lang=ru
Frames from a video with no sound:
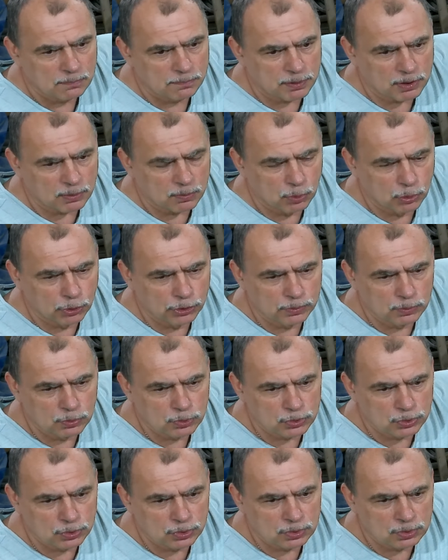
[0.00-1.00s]

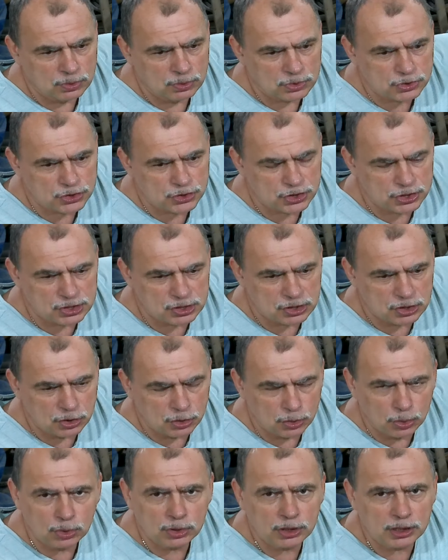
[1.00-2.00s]
по-моему,
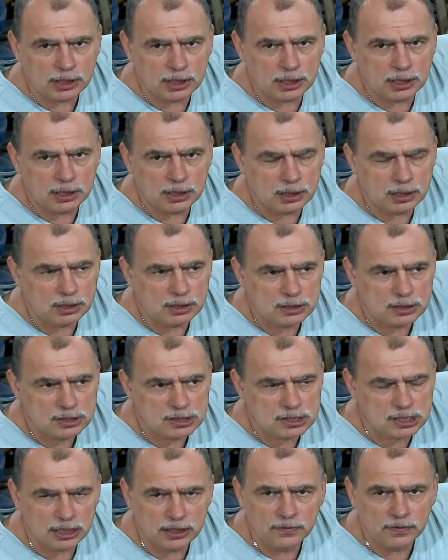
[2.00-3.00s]
шестеренок
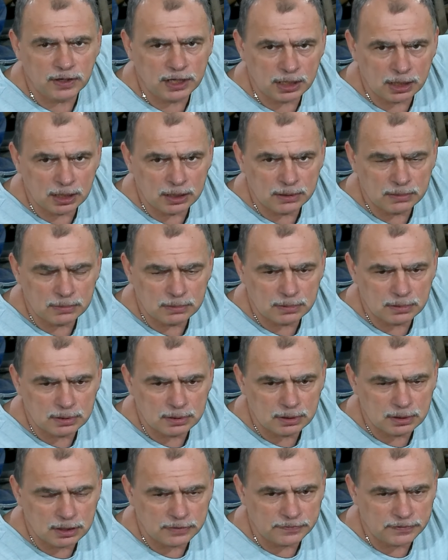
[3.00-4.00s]
с коленвала
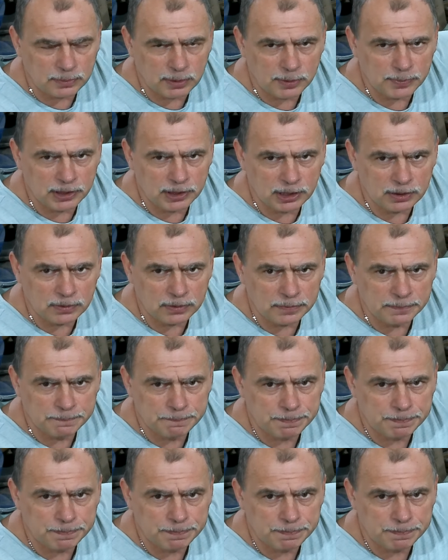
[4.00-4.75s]
автомобильного.